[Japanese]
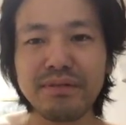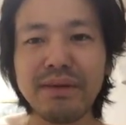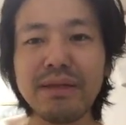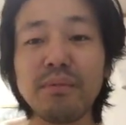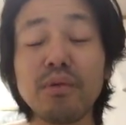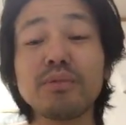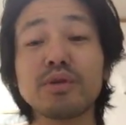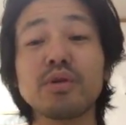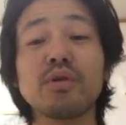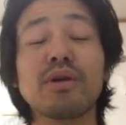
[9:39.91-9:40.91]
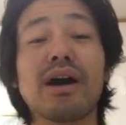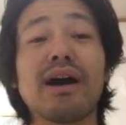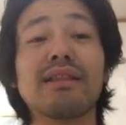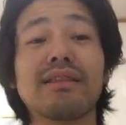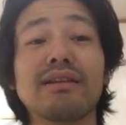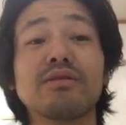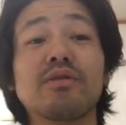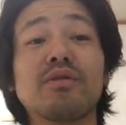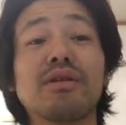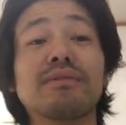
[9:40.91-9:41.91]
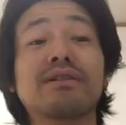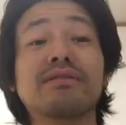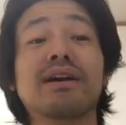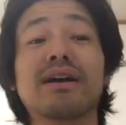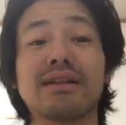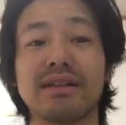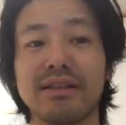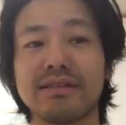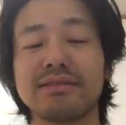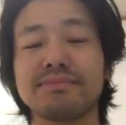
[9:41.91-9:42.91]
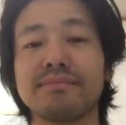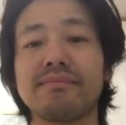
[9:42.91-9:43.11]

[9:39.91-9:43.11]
まあでも僕もそういう頃があって、そういう頃はうまくいかなかったんです。